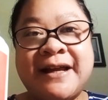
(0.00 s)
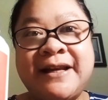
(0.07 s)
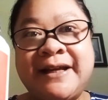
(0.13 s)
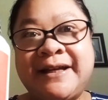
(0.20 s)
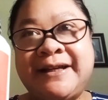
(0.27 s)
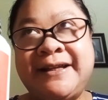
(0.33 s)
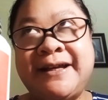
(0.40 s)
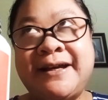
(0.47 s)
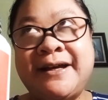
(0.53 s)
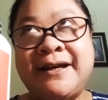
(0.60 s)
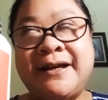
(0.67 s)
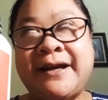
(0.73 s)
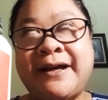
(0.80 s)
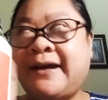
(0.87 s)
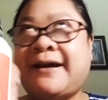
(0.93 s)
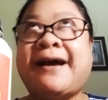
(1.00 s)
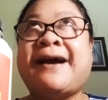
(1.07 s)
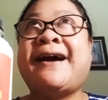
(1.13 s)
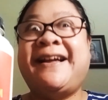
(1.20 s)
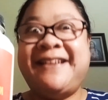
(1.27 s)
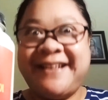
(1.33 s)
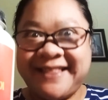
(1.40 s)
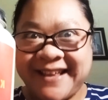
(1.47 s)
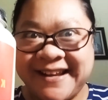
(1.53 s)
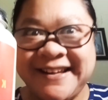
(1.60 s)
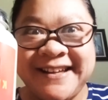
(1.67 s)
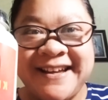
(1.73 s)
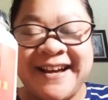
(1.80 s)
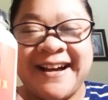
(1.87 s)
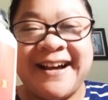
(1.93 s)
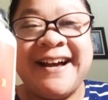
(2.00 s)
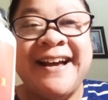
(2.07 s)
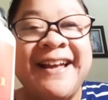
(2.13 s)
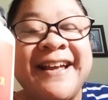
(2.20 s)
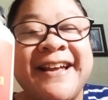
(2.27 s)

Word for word: adiknya, eh kakaknya Tania,